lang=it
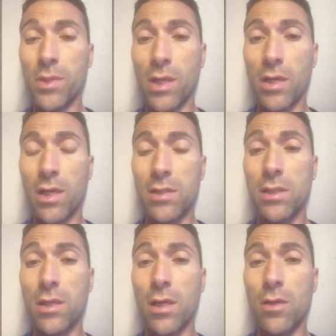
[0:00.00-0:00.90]
Anche
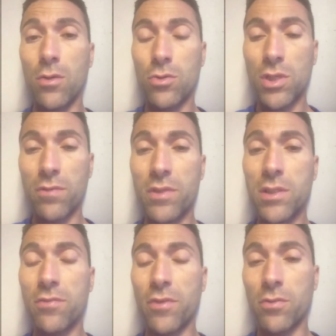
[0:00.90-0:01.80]
grazie ai loro
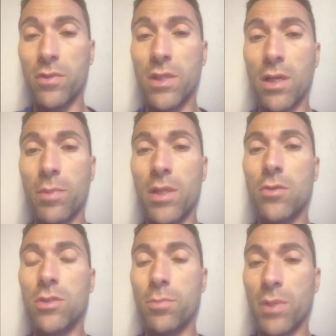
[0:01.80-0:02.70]
servizi fanno vedere a
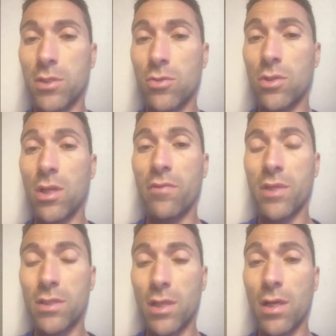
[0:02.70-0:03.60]
milioni di persone la
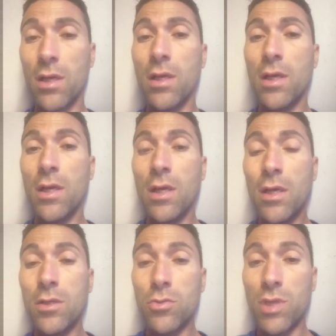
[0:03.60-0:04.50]
verità
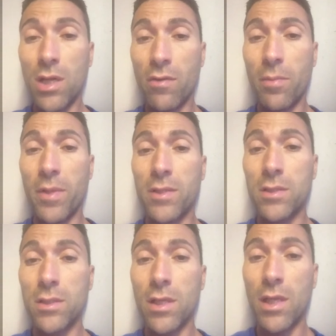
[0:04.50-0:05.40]
sugli
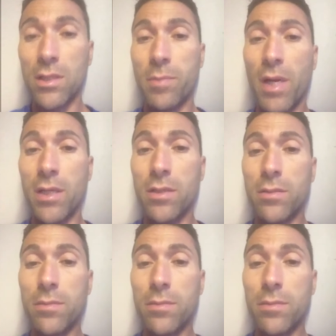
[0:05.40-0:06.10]
allevamenti degli animali.